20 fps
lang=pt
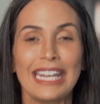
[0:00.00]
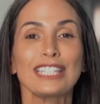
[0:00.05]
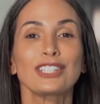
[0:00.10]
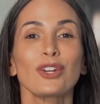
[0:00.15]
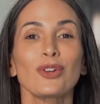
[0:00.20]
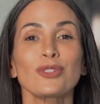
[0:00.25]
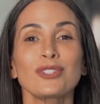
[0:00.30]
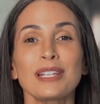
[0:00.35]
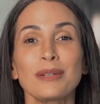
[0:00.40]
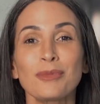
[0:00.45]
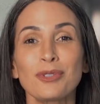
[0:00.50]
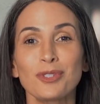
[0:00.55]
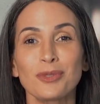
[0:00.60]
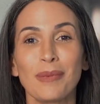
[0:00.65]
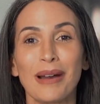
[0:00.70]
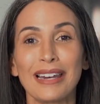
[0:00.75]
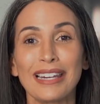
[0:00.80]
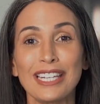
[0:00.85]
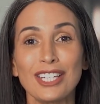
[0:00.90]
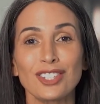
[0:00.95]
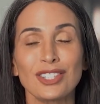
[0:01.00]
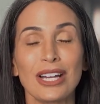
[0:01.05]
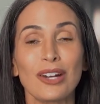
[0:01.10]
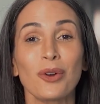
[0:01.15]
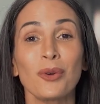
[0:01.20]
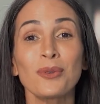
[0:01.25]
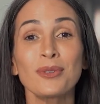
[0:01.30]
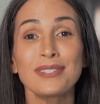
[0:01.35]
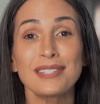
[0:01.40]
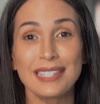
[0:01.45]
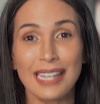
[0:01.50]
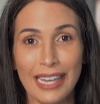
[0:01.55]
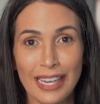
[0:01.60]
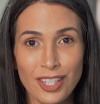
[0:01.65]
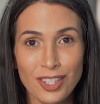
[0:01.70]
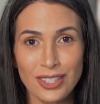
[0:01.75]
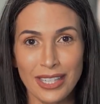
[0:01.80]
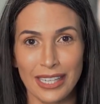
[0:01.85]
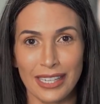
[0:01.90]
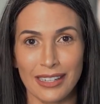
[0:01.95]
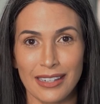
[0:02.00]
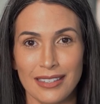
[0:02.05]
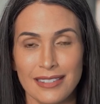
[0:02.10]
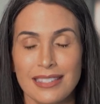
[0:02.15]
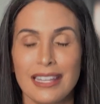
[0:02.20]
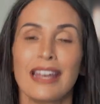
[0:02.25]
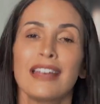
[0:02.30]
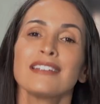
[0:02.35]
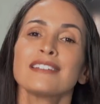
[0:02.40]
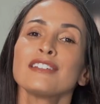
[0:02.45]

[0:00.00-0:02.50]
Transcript: E trouxemos uma lista com seis deles.